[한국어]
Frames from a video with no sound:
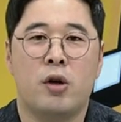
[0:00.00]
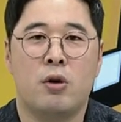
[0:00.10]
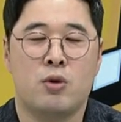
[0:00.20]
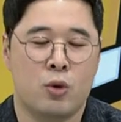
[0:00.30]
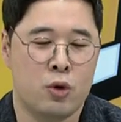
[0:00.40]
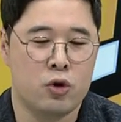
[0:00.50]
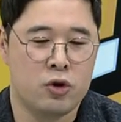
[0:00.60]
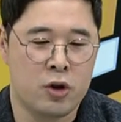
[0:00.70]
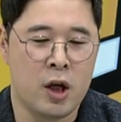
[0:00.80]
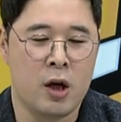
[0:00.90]
이런
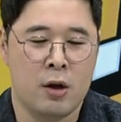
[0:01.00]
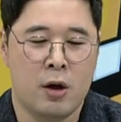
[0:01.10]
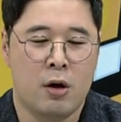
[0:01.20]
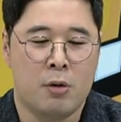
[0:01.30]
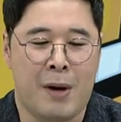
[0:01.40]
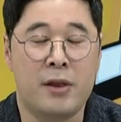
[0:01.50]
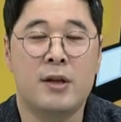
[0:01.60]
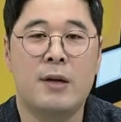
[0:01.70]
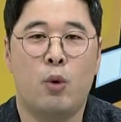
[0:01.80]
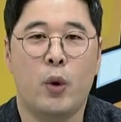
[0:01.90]
조선주주들이
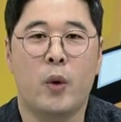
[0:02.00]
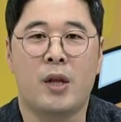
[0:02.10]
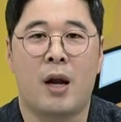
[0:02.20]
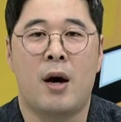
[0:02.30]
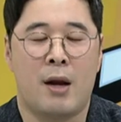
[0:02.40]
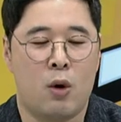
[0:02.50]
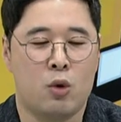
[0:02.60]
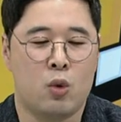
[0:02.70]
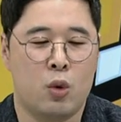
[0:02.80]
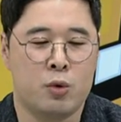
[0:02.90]
반등을 보이고
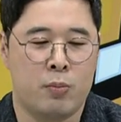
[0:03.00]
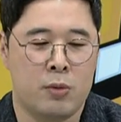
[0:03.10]
있다라고 또